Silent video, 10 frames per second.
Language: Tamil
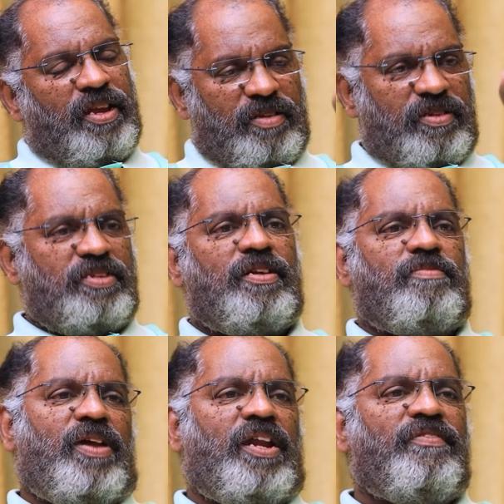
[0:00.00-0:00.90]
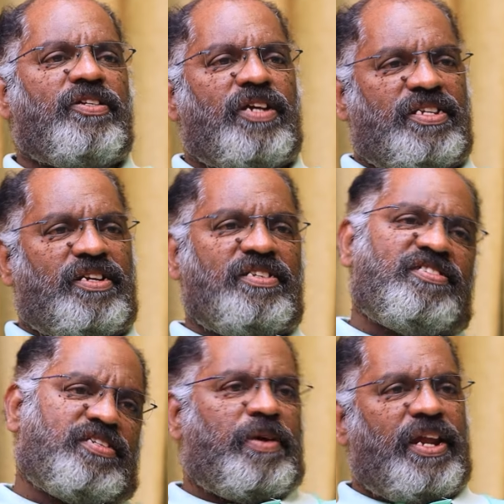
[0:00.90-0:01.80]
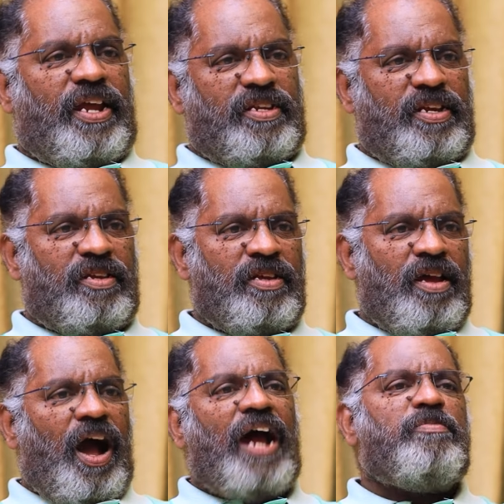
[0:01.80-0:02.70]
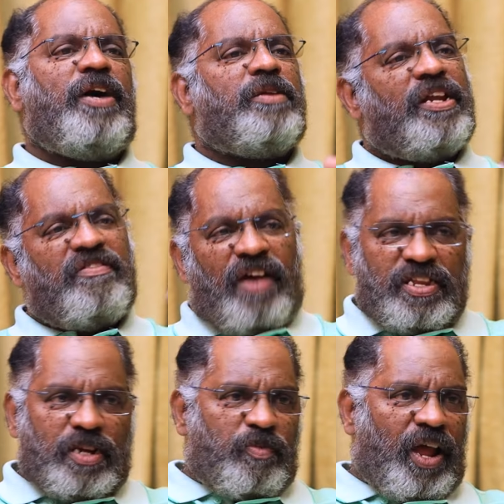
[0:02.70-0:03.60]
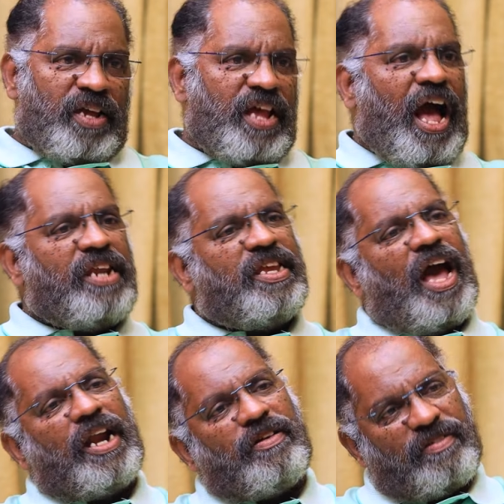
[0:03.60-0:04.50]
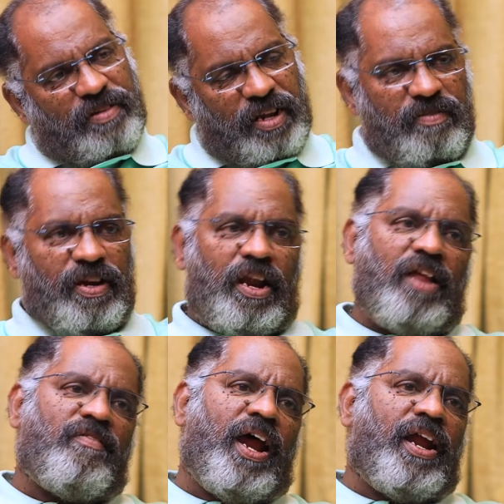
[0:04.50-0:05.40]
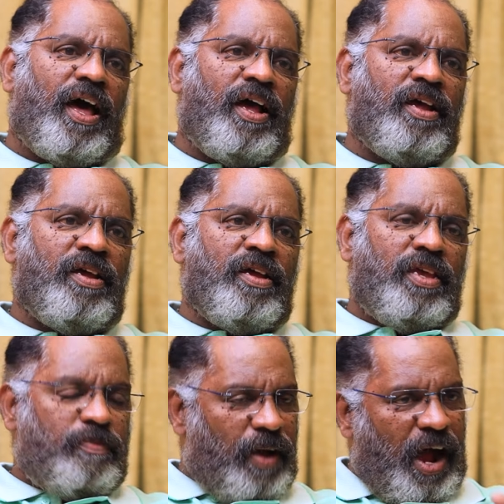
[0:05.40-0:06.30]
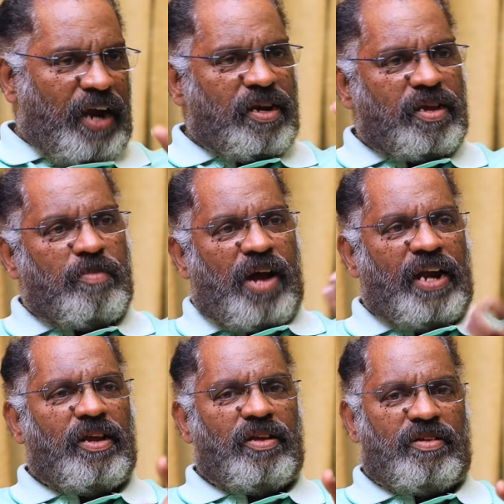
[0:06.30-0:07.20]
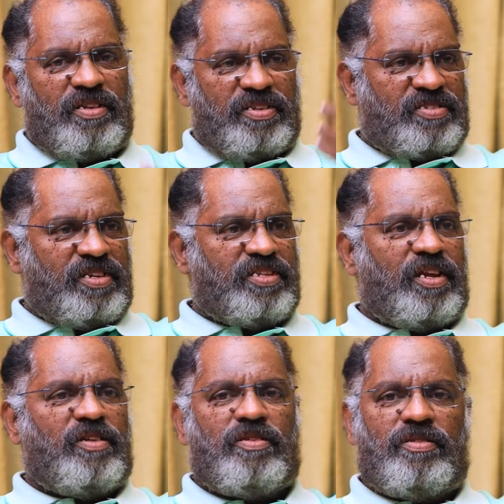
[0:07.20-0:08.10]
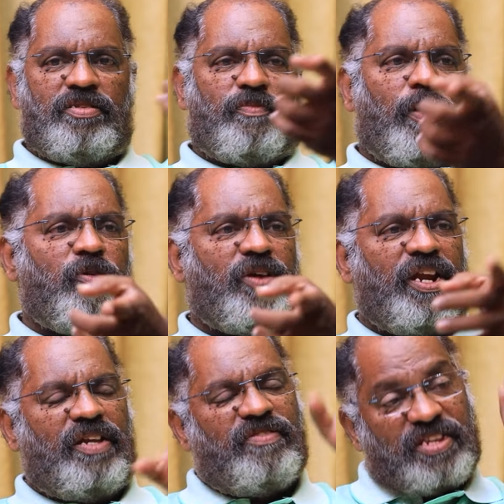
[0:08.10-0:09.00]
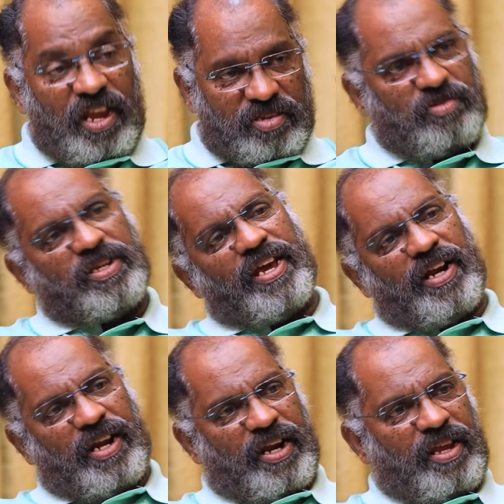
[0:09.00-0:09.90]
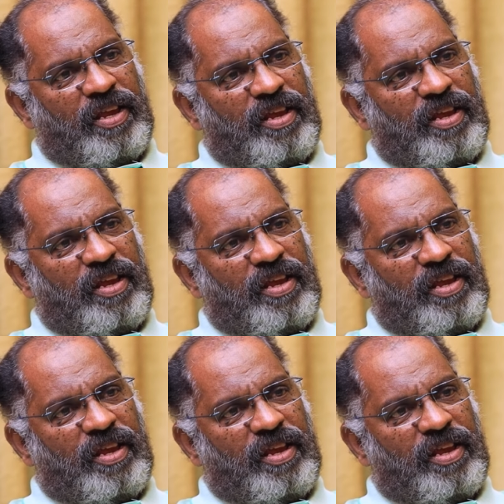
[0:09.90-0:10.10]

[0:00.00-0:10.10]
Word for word: இது வந்து லிவிங் டுகெதர்ன்றது சிஸ்டம் கிடையாது ஆடு மாடு மாதிரி வாழ்ந்துட்டு போகலாம் யார் யாரோட வேணாலும் வாழலாம் இப்போ ஆடுகளுக்கும் மாடுகளுக்கும் இந்த சீத்தலுக்கும் இந்த பப்ளுக்கும் என்ன வித்தியாசம்னு கேட்குறேன் நான்